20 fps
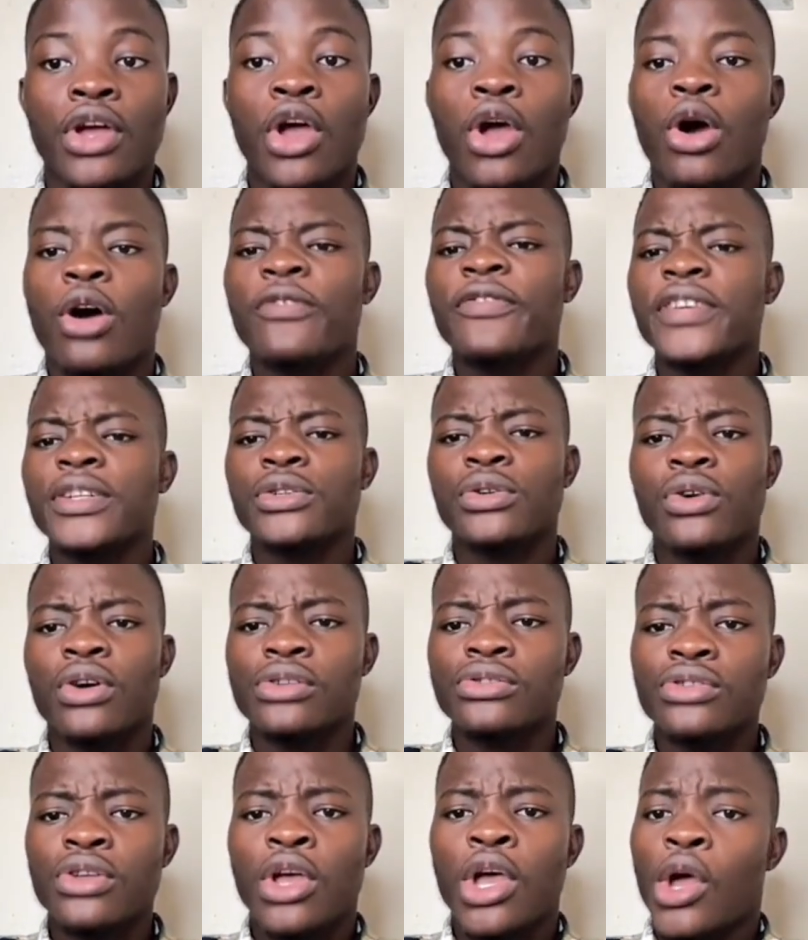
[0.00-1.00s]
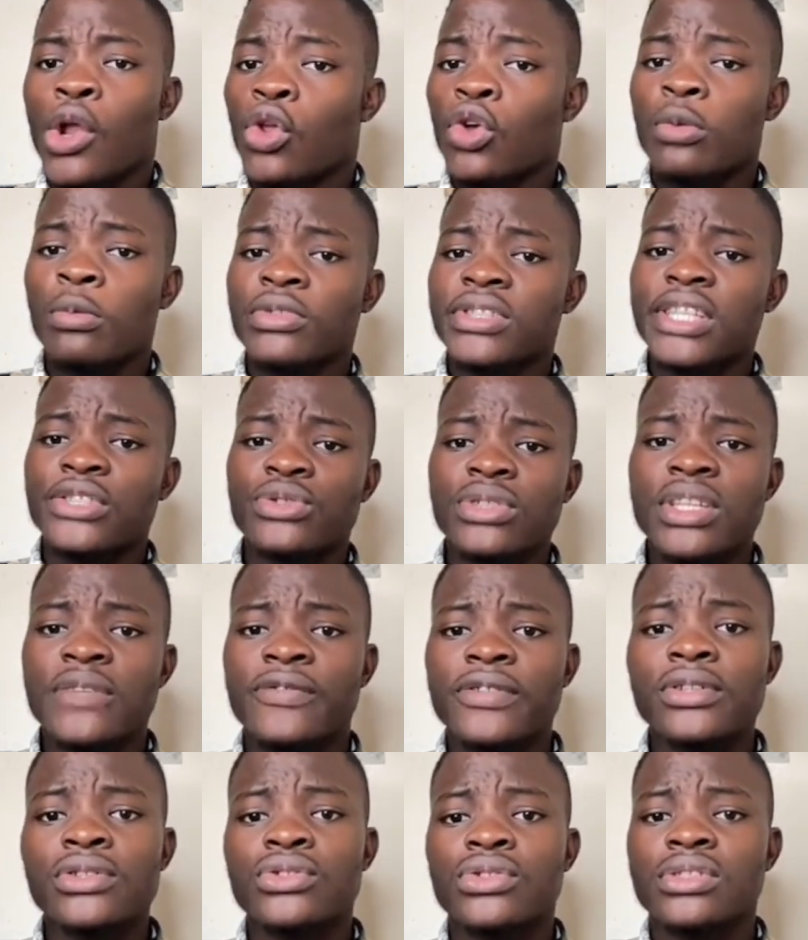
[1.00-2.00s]
En fin de compte, l'augmentation des
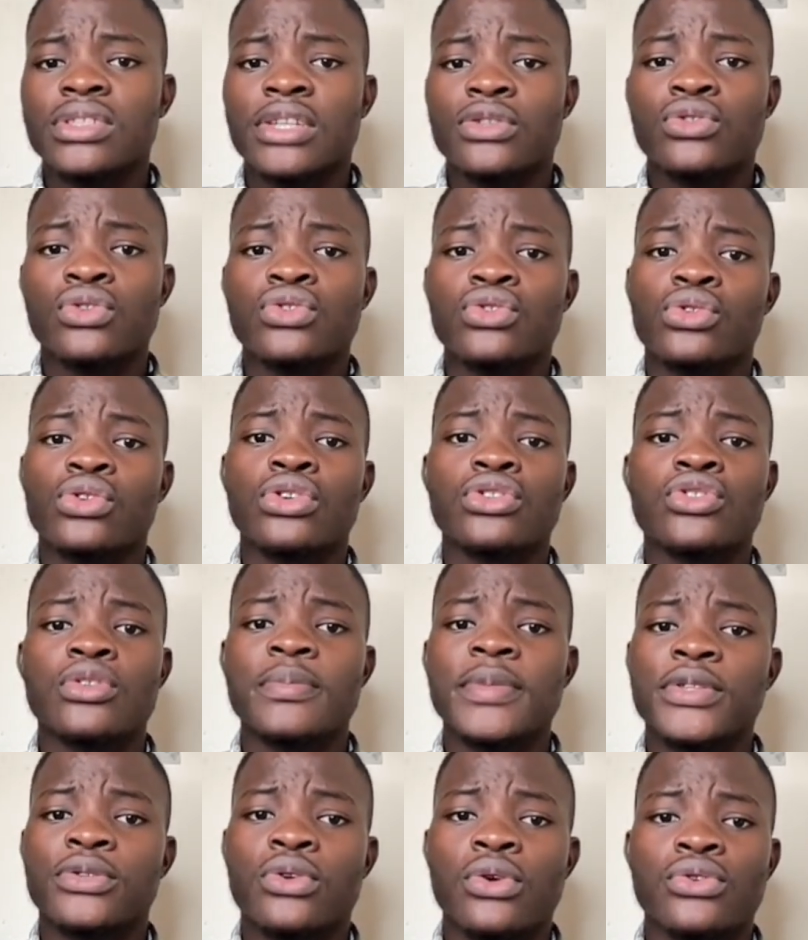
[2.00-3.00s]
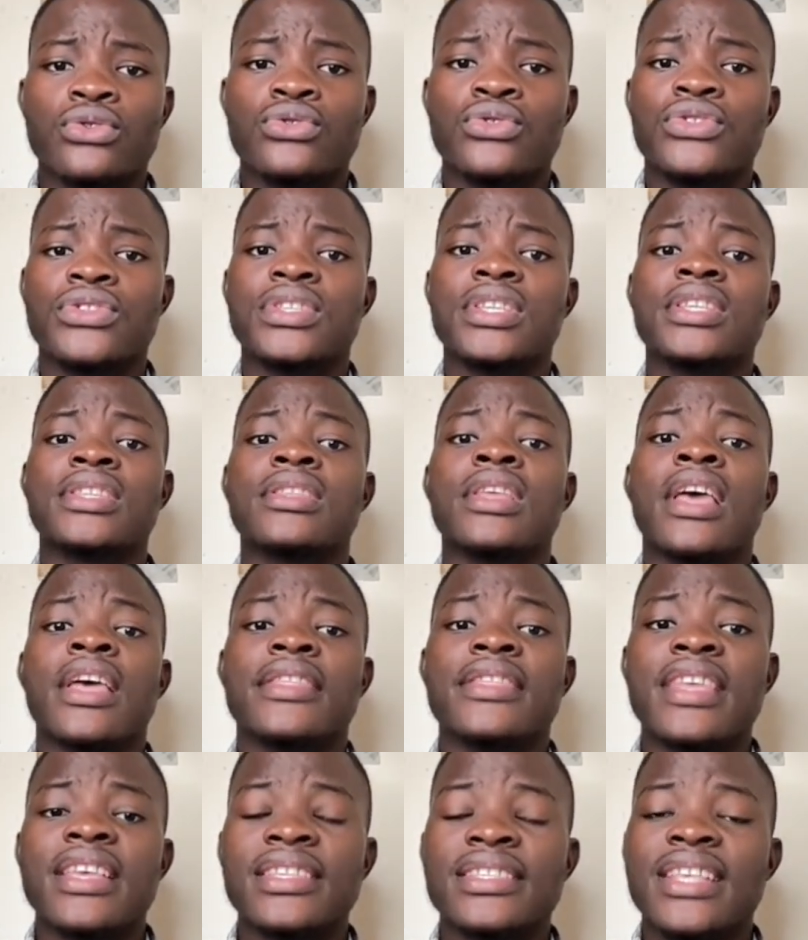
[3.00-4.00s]
frais de transaction sur le réseau Bitcoin suscite
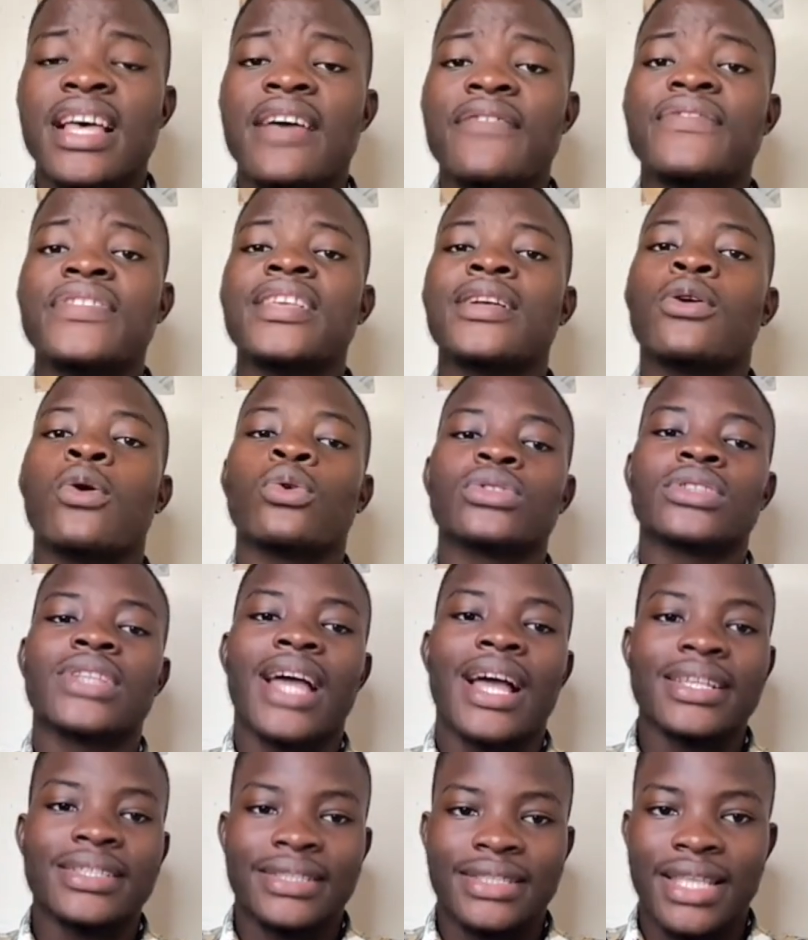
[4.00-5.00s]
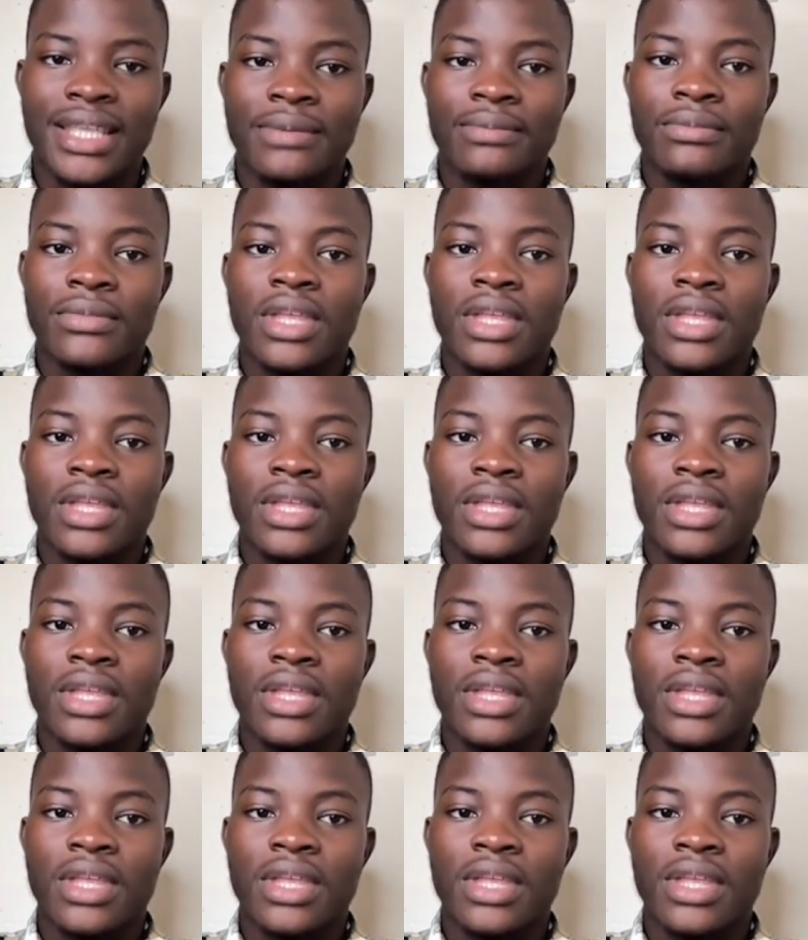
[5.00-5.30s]
des avis contrastés.